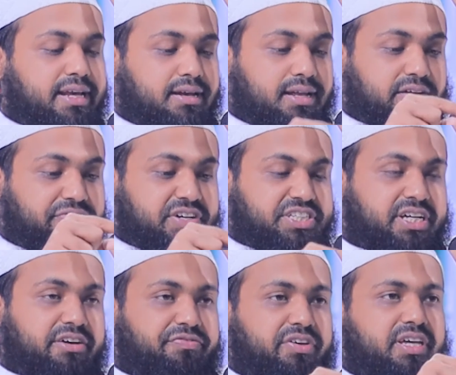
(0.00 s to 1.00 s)
ইল্লা
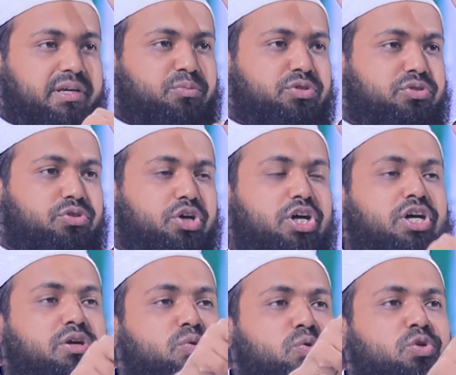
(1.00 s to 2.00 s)
ফাশা ফীহিম
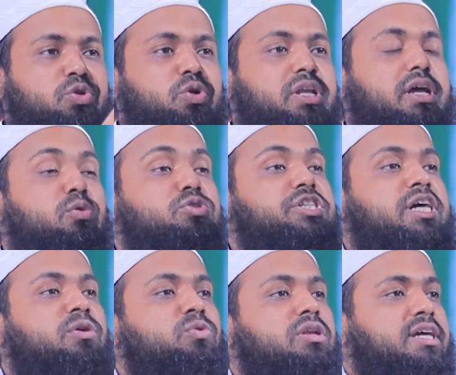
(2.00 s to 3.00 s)
আত-তাউন ওয়াল
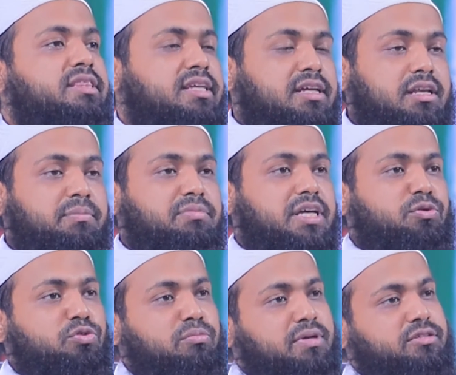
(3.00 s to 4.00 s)
আওজাউ আল্লাতি লাম
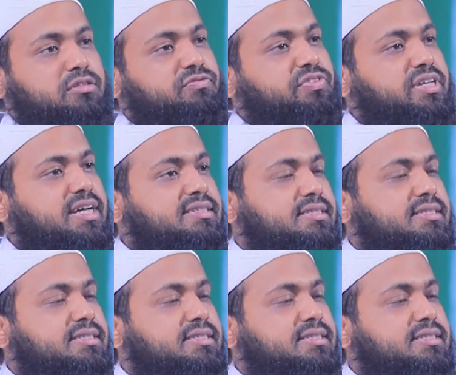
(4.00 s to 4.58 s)
তাকুন মাযাত ফি